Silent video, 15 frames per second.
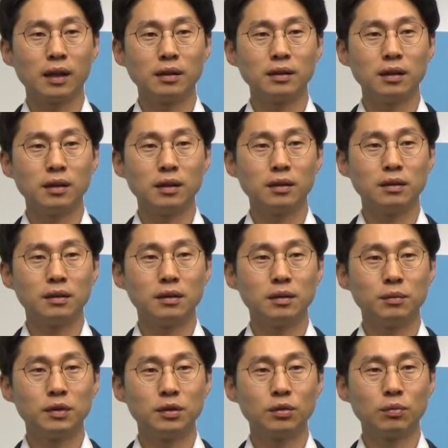이제
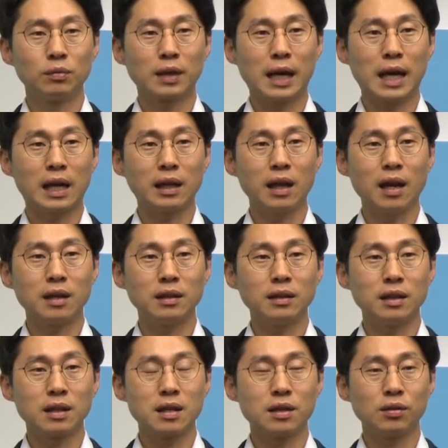의심을 좀 강하게 하기
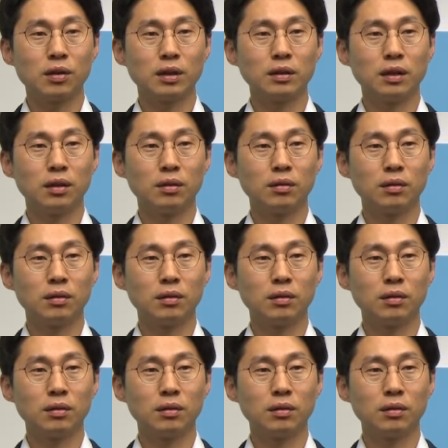시작한 것 같아요.